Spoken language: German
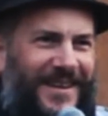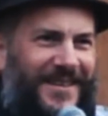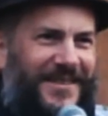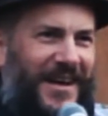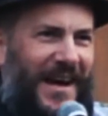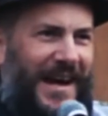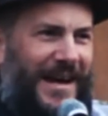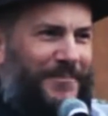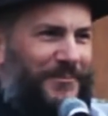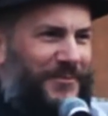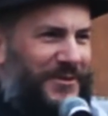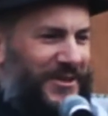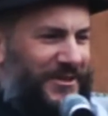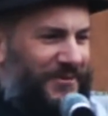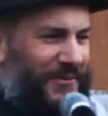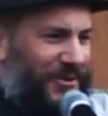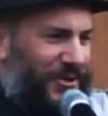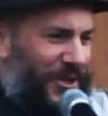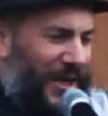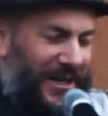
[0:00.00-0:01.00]
Es reimt
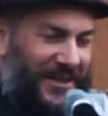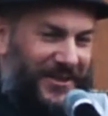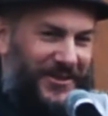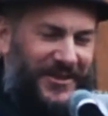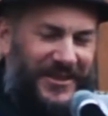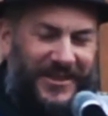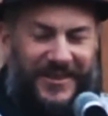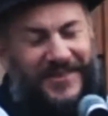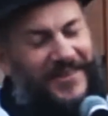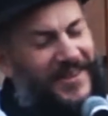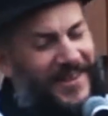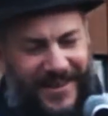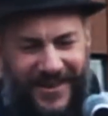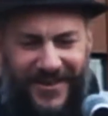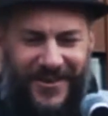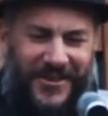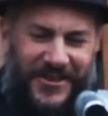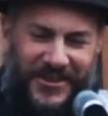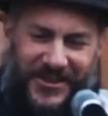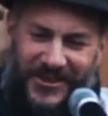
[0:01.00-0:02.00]
sich wahrscheinlich nicht, nee,
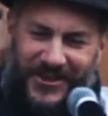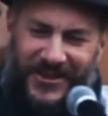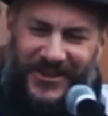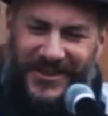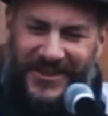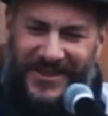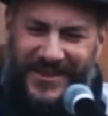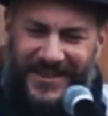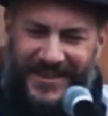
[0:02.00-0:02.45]
gar nicht.